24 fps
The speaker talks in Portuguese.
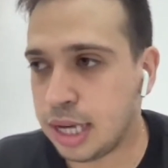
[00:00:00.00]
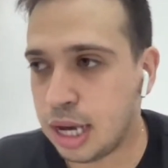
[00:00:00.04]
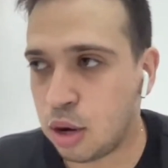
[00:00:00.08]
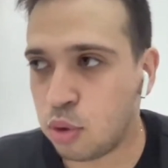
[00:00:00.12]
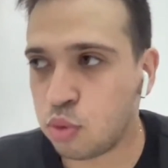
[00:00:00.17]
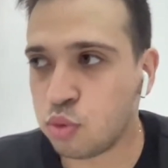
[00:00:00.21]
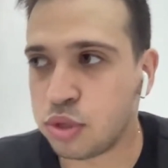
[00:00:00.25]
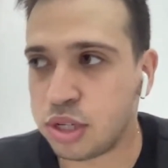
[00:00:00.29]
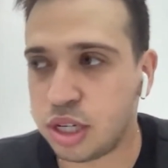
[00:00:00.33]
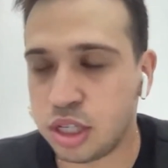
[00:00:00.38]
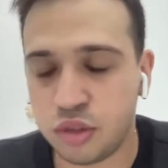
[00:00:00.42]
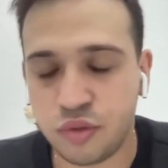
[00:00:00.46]
que é
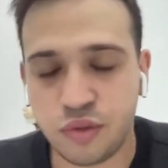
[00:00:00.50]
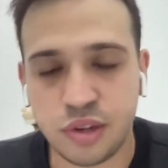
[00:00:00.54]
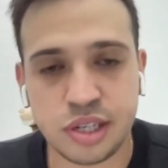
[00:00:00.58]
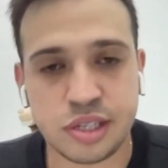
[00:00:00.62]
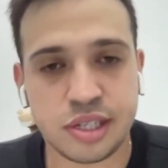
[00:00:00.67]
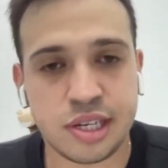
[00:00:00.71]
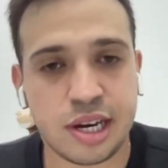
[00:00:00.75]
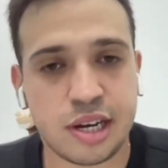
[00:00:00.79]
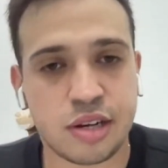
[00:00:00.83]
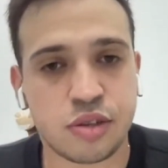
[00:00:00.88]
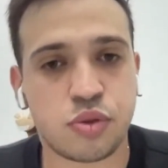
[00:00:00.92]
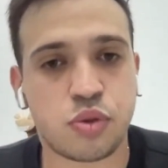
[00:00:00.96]
um dos
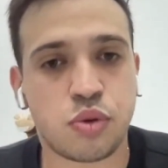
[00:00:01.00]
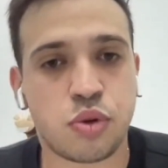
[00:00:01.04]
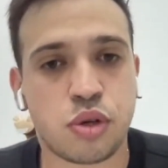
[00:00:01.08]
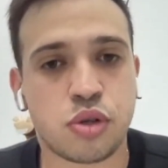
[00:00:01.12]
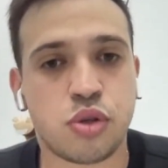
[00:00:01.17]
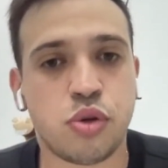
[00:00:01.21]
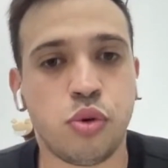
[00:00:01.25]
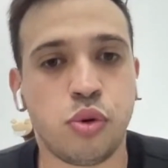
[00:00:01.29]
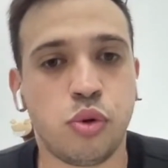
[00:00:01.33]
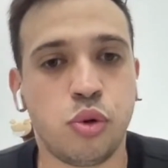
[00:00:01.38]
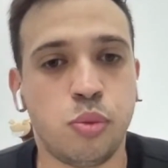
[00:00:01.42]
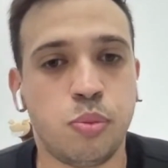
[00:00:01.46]
adversários do
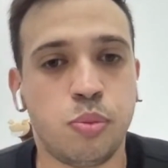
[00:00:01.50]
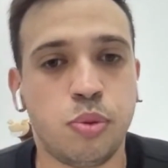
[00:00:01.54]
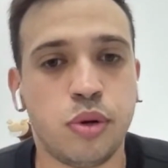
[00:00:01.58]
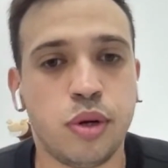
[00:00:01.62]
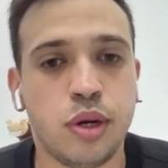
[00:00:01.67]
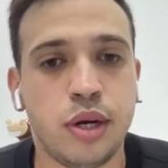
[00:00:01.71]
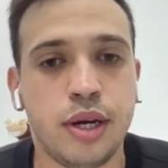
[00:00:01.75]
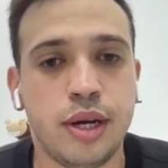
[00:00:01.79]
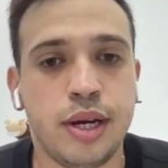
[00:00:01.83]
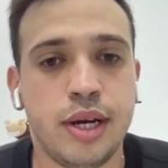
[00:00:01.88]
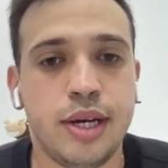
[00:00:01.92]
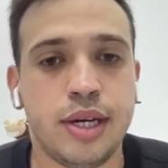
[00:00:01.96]
nosso grupo.
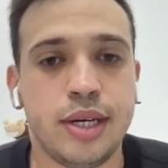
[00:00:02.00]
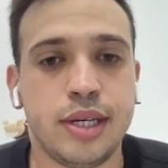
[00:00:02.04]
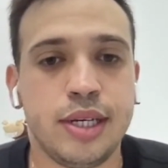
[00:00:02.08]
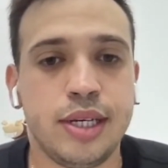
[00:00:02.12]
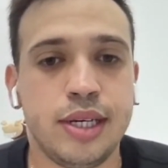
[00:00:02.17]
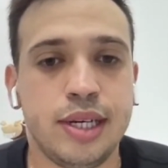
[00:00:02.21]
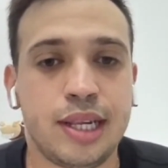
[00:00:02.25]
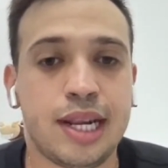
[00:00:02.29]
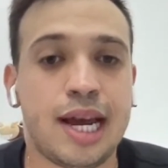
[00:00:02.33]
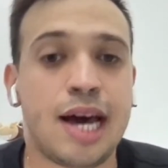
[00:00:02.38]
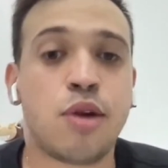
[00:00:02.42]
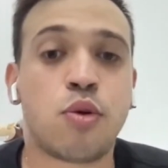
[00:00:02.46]

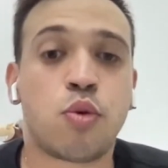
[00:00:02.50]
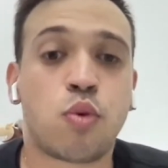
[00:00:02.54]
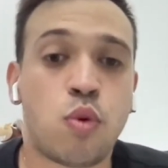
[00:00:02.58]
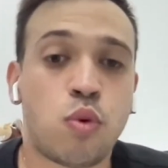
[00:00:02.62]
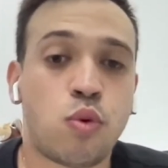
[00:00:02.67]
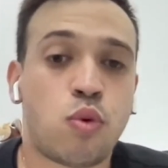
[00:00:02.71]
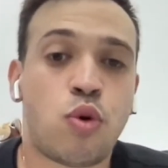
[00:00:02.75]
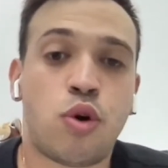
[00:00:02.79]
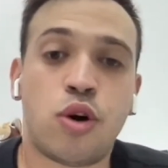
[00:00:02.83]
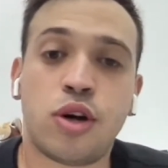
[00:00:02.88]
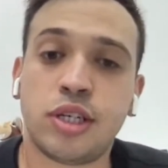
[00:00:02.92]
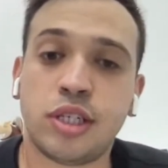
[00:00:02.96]
E lá no
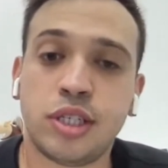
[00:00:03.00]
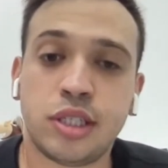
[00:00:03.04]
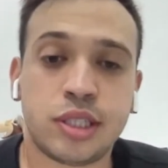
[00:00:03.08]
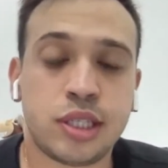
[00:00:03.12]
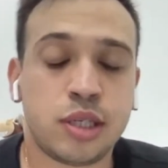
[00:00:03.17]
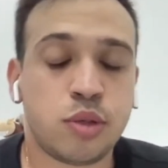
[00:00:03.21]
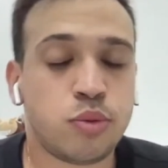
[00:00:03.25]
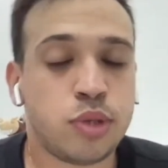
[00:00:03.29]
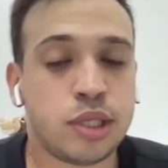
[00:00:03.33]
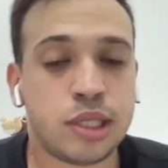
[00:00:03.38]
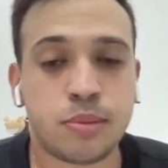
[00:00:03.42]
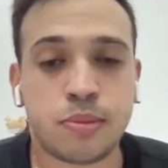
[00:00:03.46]
Concórdia
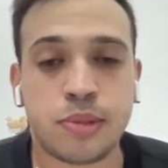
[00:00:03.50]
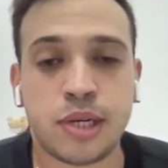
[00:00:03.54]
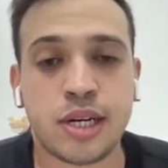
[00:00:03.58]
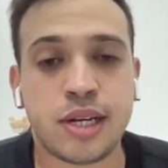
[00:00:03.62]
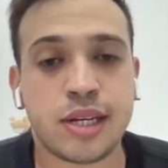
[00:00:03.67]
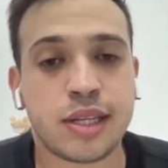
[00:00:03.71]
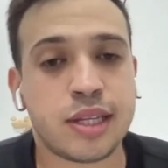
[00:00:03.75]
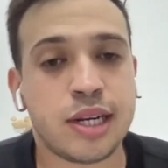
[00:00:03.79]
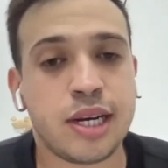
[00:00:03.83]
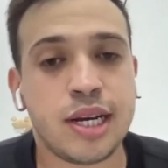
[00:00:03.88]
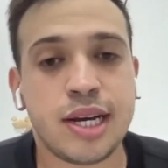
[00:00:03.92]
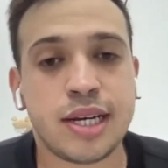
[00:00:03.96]
tem um
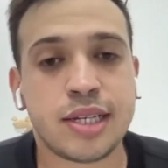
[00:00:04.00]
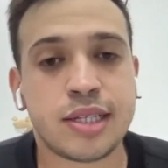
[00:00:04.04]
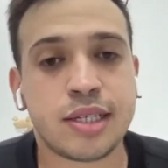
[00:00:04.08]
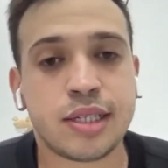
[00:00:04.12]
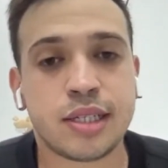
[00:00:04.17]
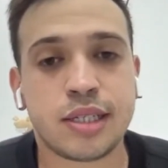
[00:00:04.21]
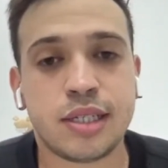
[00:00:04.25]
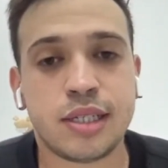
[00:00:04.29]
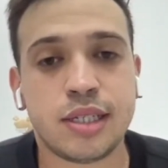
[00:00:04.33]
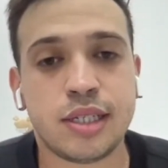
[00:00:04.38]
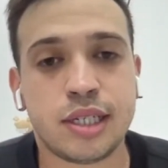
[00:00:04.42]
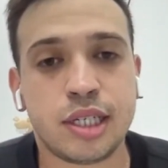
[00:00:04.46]
determinado
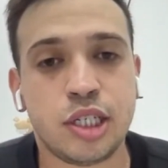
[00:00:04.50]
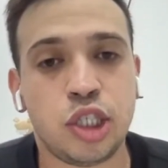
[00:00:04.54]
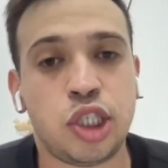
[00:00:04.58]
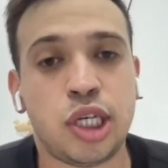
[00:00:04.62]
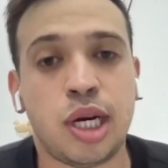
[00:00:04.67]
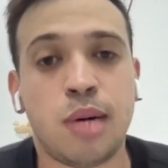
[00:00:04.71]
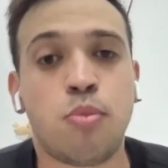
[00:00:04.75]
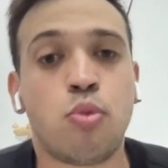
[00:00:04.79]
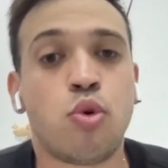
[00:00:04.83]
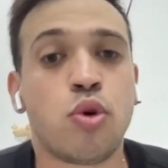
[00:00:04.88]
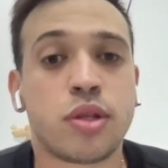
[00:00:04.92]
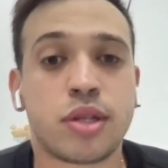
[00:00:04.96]
atleta que, que
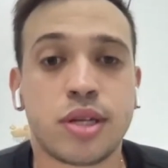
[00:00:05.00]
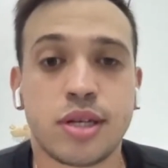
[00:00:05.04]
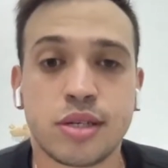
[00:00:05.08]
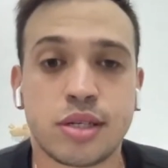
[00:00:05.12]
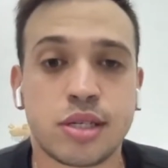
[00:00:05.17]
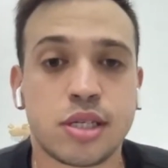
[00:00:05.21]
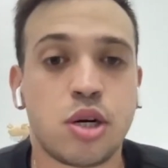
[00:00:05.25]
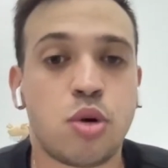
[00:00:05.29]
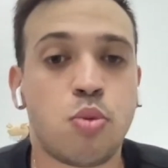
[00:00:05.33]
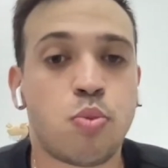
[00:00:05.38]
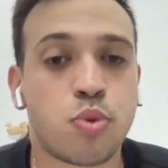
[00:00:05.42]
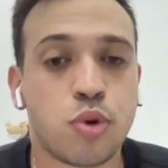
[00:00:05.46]
chamou
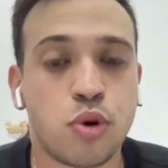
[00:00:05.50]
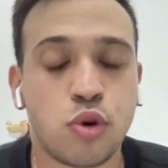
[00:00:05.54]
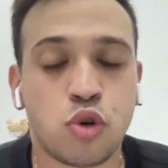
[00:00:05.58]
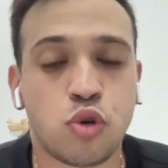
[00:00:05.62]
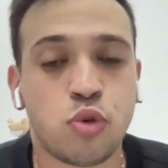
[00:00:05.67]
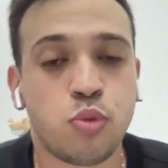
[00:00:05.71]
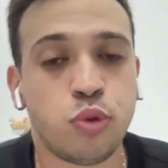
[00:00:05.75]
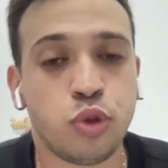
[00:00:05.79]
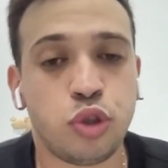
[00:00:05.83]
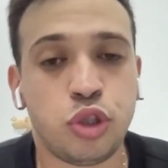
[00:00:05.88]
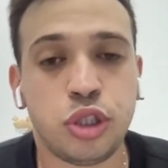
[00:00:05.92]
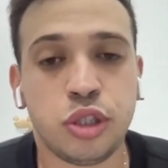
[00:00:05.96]
atenção por
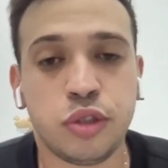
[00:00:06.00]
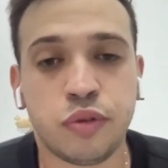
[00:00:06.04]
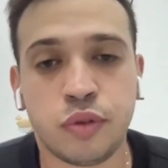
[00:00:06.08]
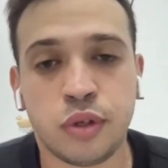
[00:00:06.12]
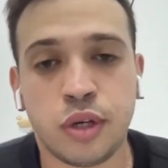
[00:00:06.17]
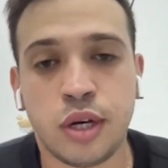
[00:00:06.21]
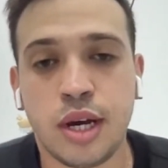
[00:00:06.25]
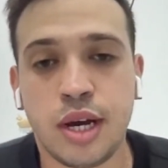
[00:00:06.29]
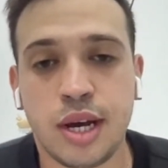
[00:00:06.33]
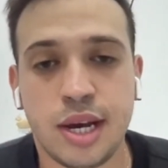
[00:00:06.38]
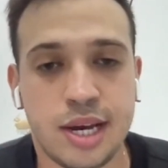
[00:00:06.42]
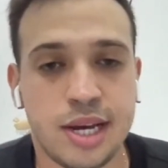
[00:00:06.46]
algum
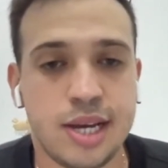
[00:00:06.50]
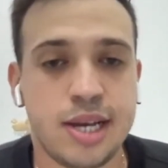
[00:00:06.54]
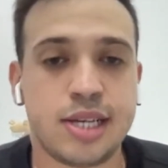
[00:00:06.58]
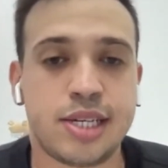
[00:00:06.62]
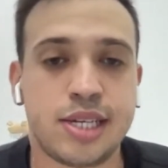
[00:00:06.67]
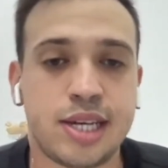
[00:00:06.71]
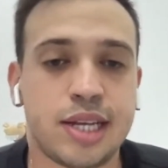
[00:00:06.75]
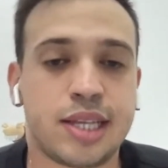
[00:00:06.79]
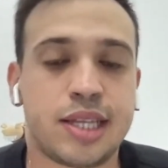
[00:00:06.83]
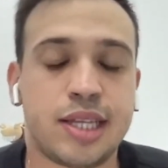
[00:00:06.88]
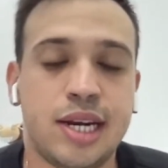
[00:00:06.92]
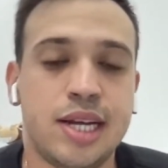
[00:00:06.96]
motivo.
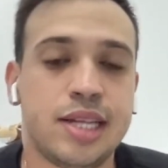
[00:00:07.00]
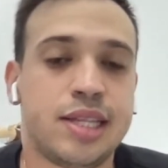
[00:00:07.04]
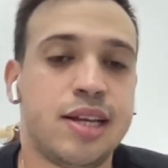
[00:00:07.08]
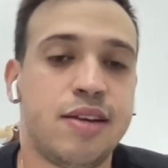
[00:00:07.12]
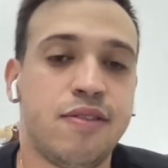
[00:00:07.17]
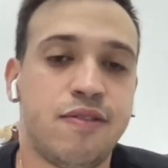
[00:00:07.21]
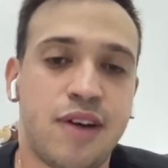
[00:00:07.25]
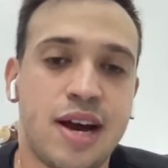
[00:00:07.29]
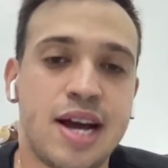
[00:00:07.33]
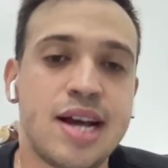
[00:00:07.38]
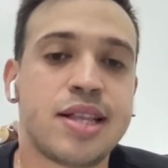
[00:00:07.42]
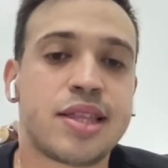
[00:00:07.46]
Esse atleta
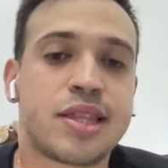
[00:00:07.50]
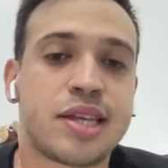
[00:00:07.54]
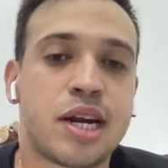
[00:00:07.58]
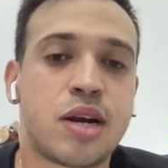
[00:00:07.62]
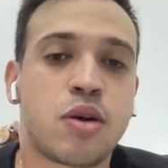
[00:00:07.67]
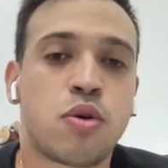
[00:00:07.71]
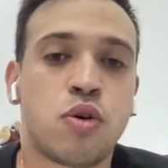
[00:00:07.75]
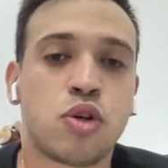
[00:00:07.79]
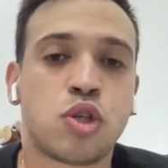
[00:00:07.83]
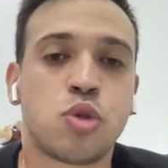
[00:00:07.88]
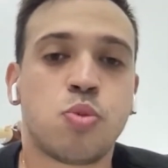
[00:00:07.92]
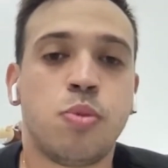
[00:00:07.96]
ele vai
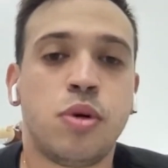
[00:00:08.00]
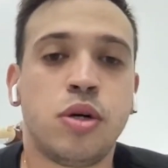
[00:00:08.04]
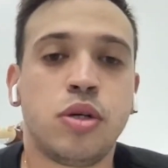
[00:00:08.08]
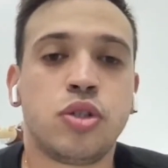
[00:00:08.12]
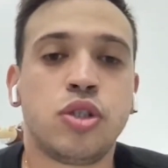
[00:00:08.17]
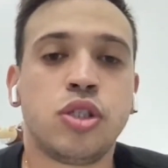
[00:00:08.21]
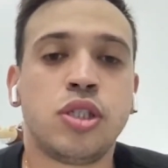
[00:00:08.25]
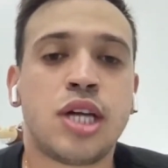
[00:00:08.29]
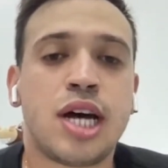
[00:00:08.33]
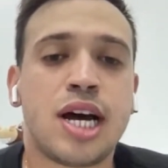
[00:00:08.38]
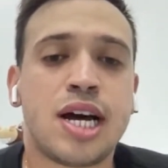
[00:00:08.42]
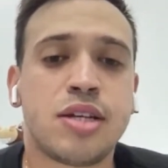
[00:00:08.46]
entrar no nosso
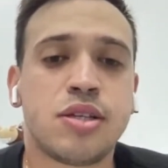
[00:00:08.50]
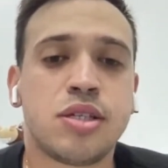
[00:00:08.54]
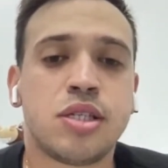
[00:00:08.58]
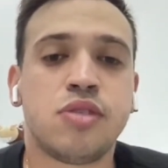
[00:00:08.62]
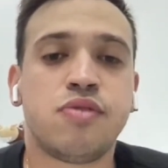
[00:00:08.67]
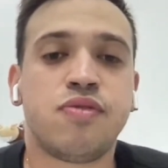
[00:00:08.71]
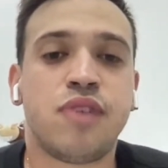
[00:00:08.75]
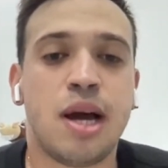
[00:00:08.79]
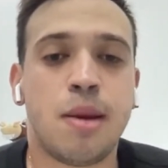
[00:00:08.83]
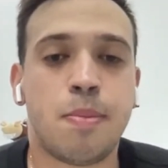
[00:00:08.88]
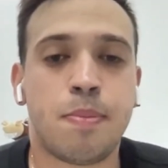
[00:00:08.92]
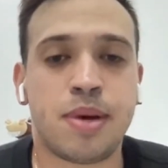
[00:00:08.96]
banco de dados
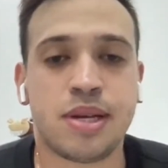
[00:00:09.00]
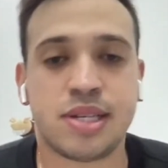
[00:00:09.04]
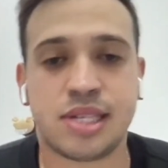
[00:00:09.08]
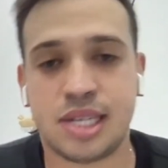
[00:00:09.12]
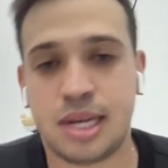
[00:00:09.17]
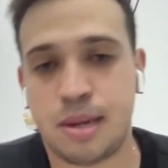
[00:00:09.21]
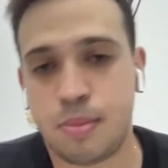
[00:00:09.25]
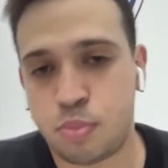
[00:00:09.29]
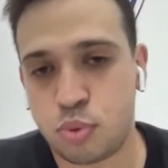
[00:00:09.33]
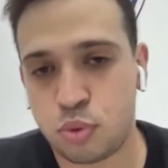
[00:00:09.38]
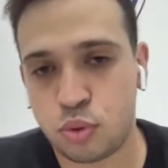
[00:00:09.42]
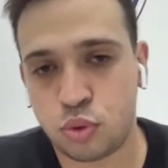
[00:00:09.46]
e vai
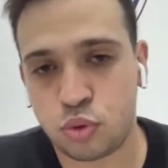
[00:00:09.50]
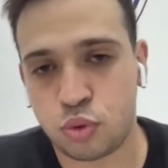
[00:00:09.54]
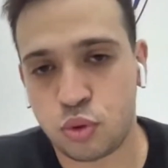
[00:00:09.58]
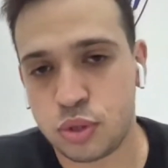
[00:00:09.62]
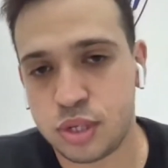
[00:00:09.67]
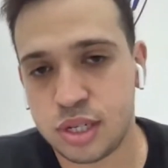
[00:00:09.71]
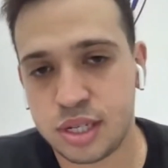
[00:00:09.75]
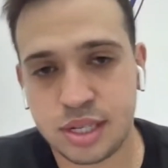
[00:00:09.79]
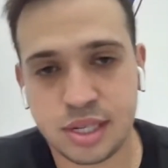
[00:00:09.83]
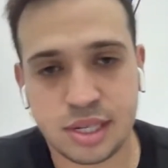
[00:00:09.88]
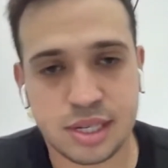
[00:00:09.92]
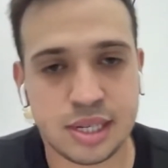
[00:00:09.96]
passar por
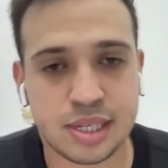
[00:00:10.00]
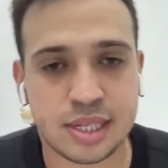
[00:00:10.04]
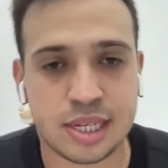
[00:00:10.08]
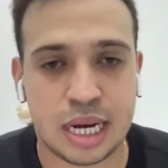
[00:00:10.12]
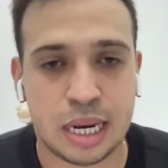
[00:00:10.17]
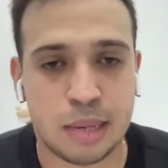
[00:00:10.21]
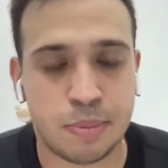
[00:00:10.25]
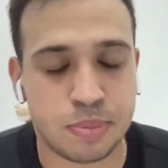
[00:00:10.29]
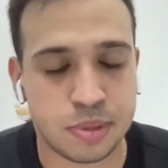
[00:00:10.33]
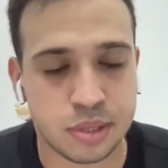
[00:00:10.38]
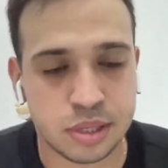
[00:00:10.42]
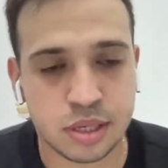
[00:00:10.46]
todas as
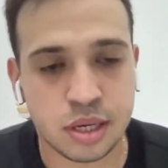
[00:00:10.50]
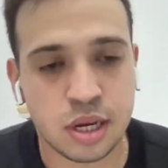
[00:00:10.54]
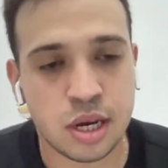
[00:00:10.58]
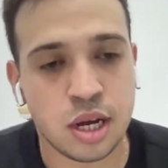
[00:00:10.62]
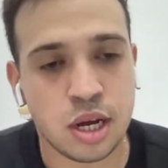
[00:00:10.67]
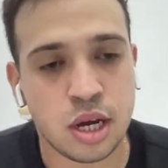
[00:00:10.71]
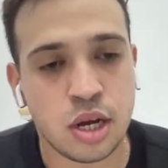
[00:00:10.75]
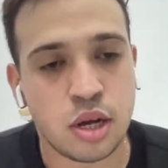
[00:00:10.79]
etapas